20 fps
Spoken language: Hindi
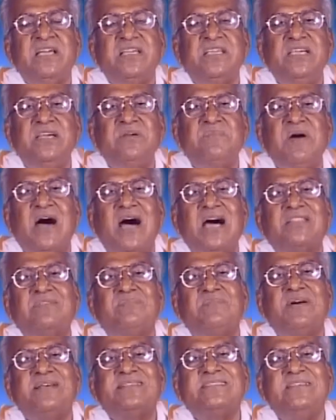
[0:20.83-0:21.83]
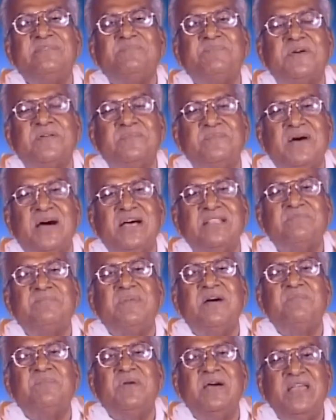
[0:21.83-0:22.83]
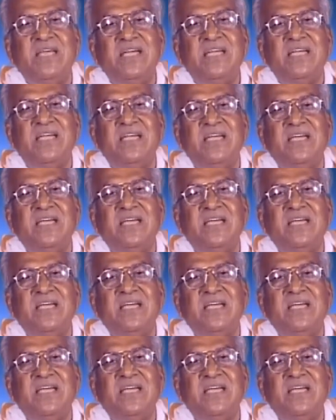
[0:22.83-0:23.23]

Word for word: कि हम आत्मा से परमात्मा बने